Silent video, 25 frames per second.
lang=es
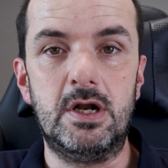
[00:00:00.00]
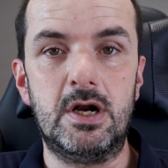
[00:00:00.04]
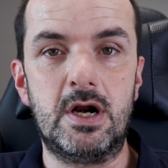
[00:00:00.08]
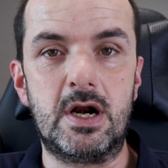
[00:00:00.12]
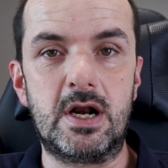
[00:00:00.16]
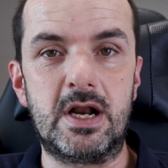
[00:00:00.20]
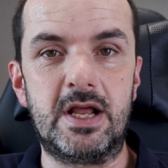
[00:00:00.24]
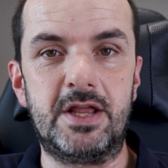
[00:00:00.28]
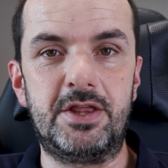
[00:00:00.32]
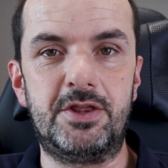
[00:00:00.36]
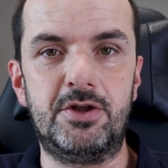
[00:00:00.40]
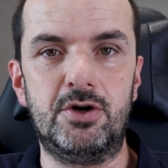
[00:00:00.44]

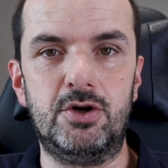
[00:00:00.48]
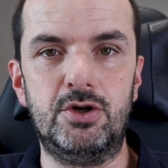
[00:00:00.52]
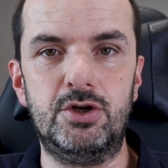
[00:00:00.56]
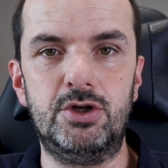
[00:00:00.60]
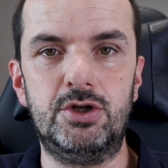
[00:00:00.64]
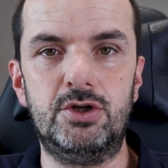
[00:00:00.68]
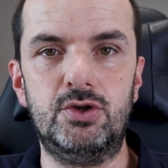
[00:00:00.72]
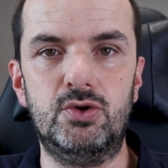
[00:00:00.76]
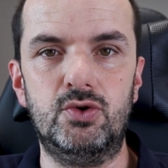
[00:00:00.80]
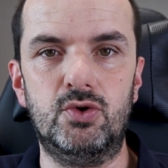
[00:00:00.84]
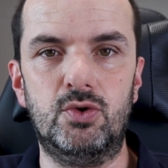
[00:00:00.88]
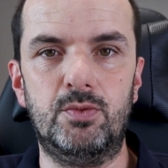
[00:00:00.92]

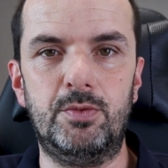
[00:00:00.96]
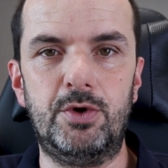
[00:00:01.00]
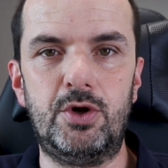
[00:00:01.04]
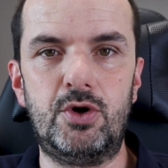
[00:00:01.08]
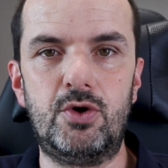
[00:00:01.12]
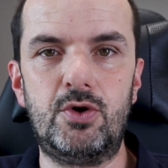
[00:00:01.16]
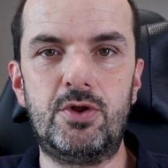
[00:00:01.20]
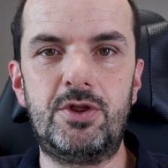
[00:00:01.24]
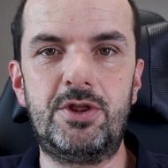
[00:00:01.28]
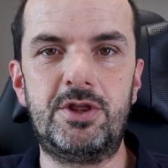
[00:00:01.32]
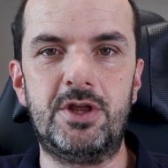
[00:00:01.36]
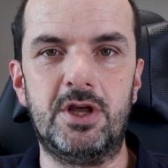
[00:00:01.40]
Razón
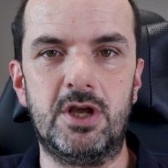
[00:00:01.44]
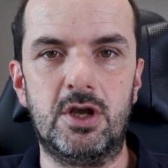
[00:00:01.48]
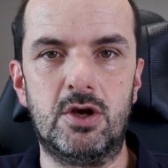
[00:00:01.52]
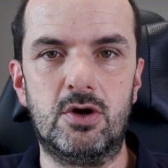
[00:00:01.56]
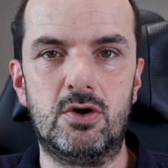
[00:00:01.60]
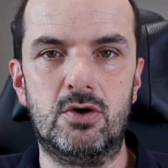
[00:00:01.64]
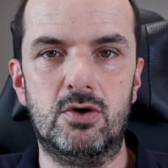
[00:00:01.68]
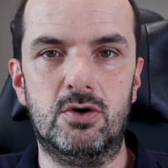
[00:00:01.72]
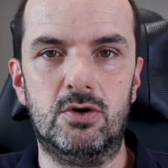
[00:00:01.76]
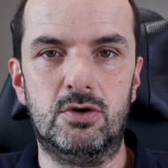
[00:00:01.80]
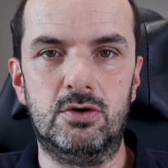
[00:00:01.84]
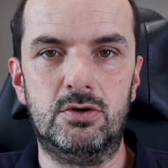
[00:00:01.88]
número
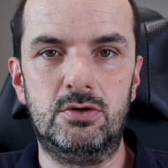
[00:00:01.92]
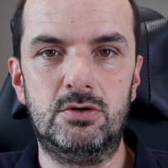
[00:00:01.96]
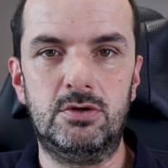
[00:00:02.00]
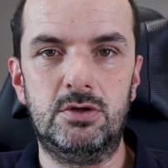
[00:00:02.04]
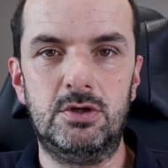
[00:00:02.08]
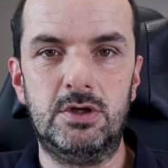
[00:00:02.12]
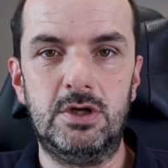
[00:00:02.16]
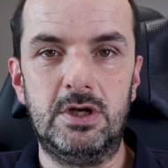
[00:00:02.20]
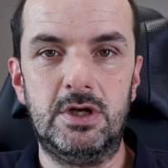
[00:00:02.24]
5.